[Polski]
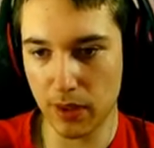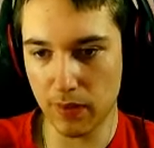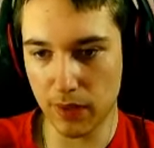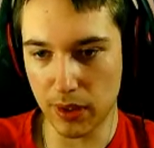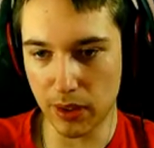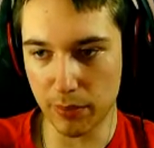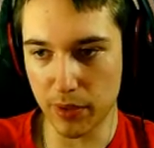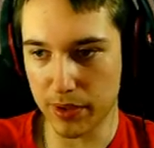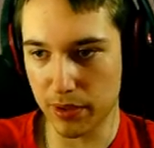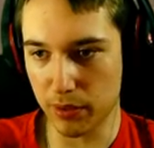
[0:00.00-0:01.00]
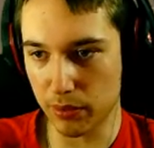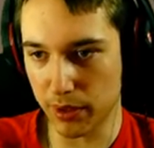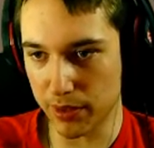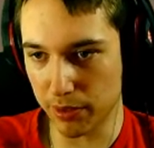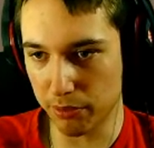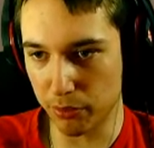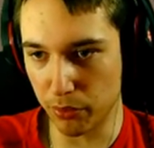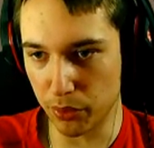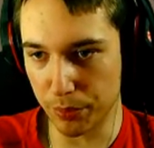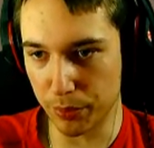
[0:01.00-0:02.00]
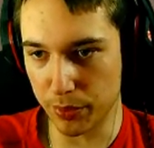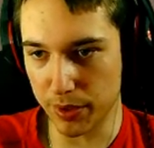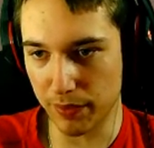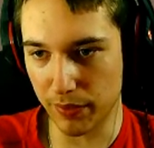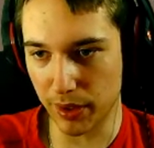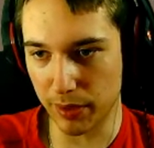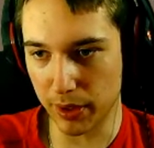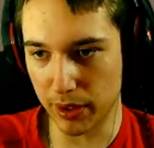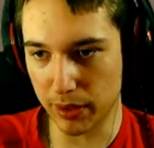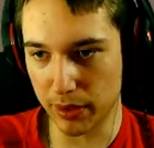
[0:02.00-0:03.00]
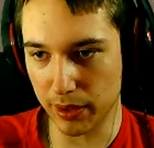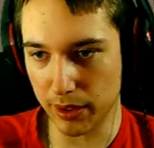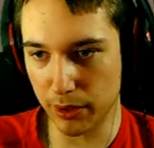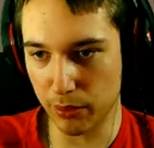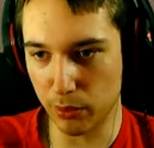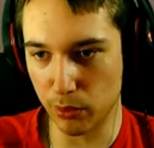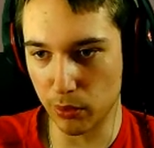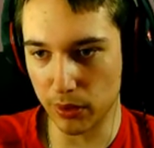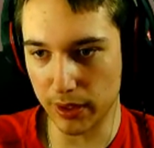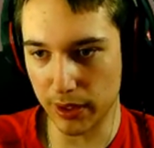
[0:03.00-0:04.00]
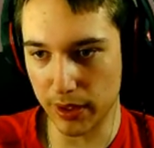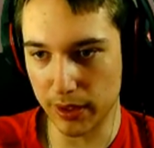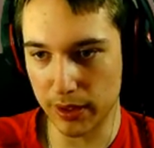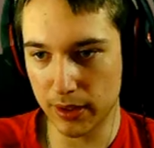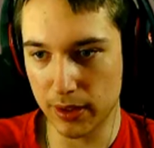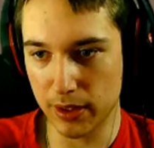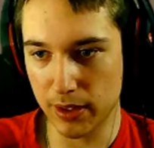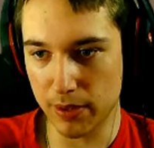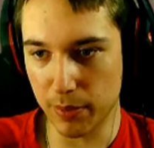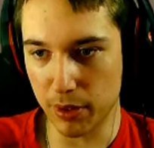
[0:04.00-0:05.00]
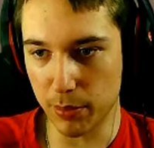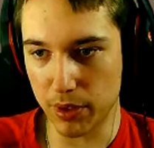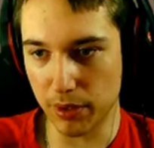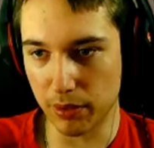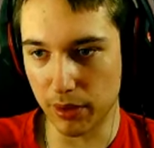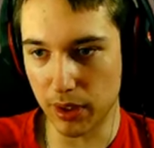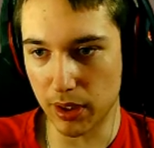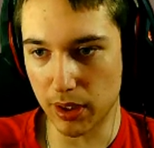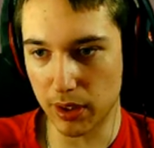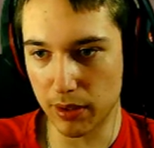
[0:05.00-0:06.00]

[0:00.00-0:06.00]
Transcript: I bo tutaj za dużo poustawiałem jednak. Jakie ultra. Zmieńmy sobie to na...